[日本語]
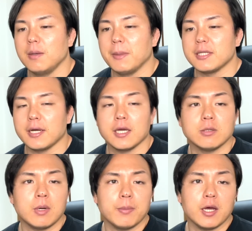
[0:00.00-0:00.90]
まあ、竹
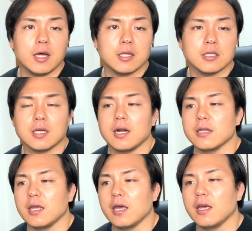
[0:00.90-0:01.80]
熊部屋ですから
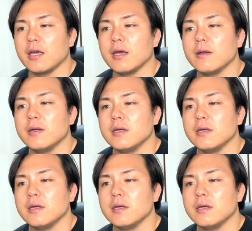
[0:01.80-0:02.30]
ね